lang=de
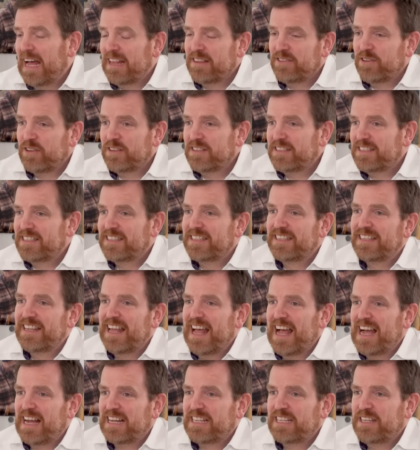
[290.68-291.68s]
Ansonsten
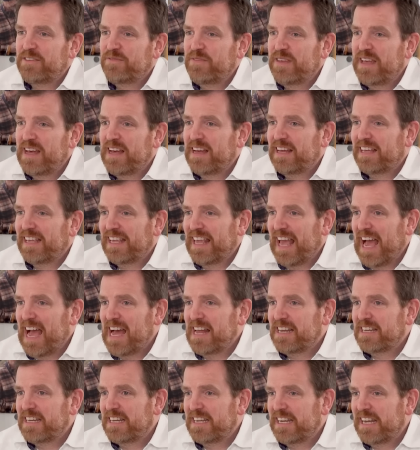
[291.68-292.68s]
aktiviere
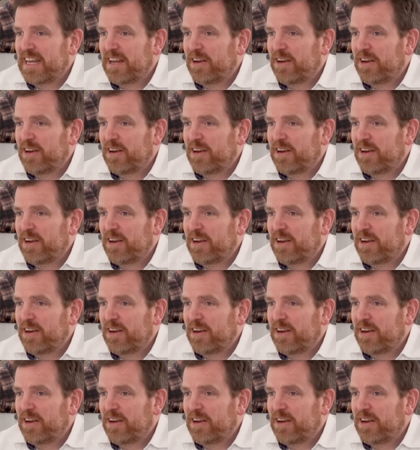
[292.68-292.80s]
gerne die